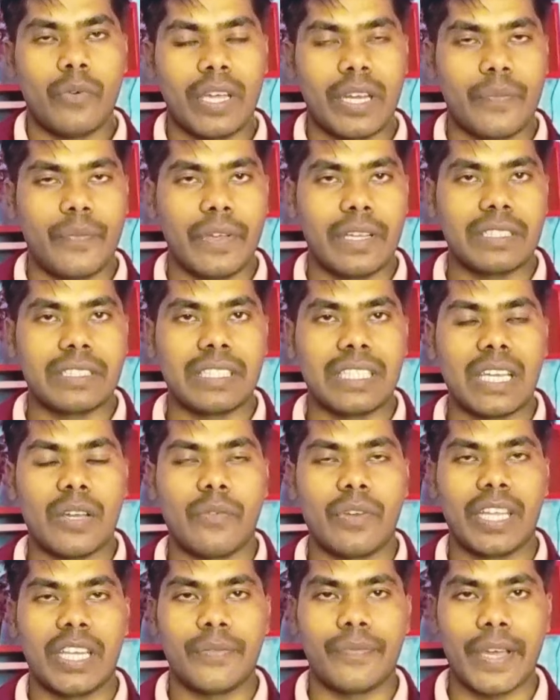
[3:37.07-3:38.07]
वेरिफिकेशन
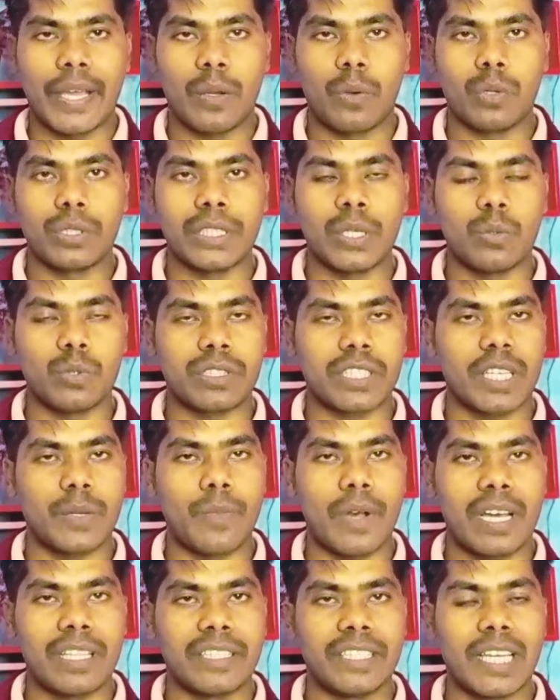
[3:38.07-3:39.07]
या वेरीफाई हो जाए
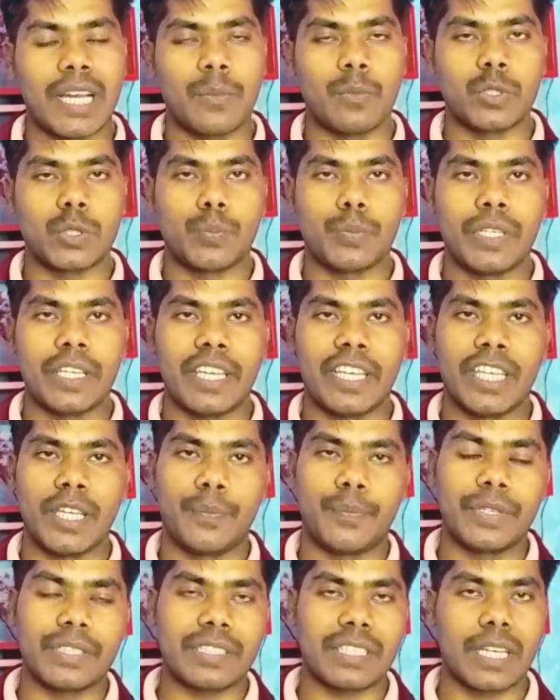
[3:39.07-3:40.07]
उसके बाद ही आप उसमें
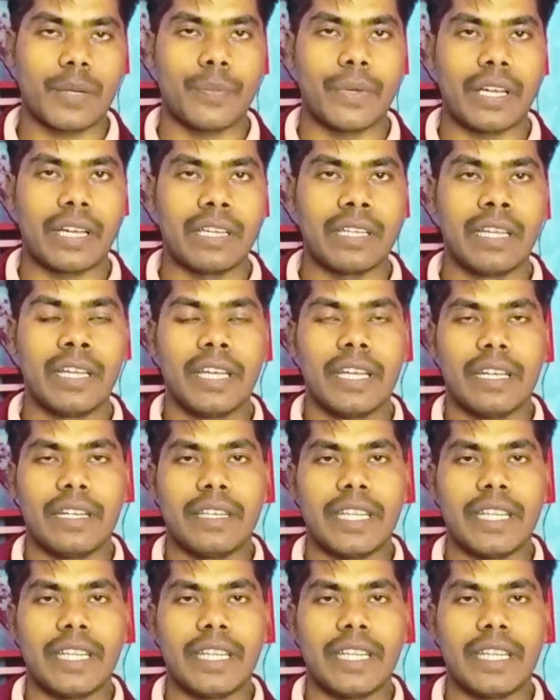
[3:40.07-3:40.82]
ए पेस e कर पाएंगे